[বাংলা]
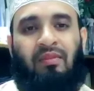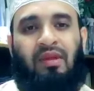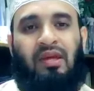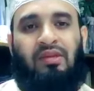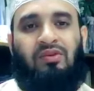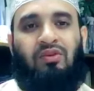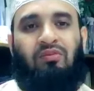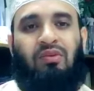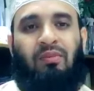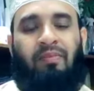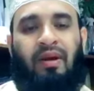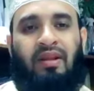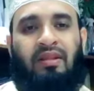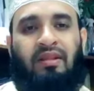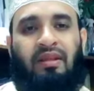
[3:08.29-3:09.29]
খেজুর বা
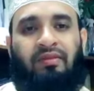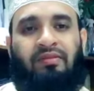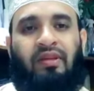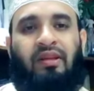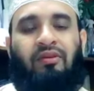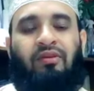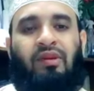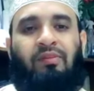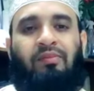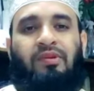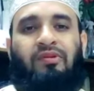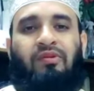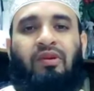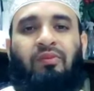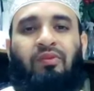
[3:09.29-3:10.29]
পানি দিয়ে ইফতারি করে
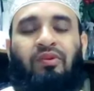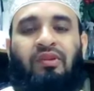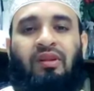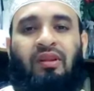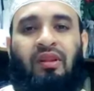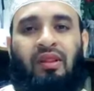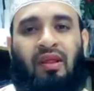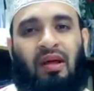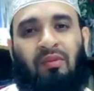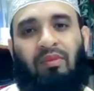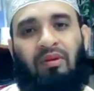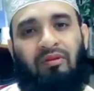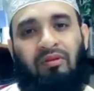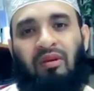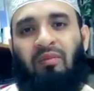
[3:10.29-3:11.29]
বিষ্ণু পড়তেন জাহাবা
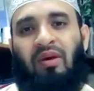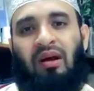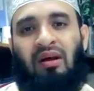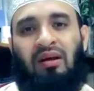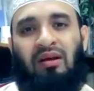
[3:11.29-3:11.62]
দমা